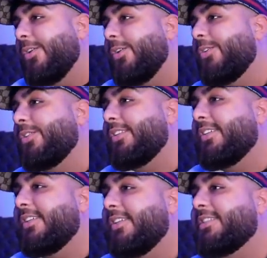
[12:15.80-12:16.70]
und
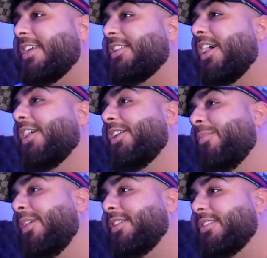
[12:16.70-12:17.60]
ist seit Jahren an
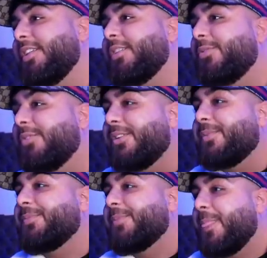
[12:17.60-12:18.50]
meiner Seite, Bruder.
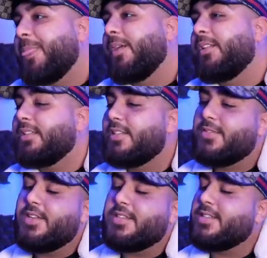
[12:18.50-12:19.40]
Nee.
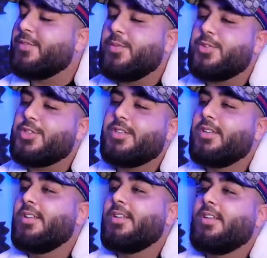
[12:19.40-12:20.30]
Deswegen ist er für mich
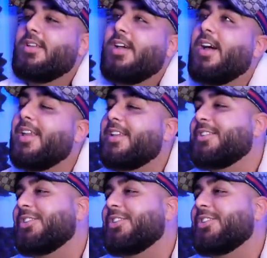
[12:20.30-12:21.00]
an erster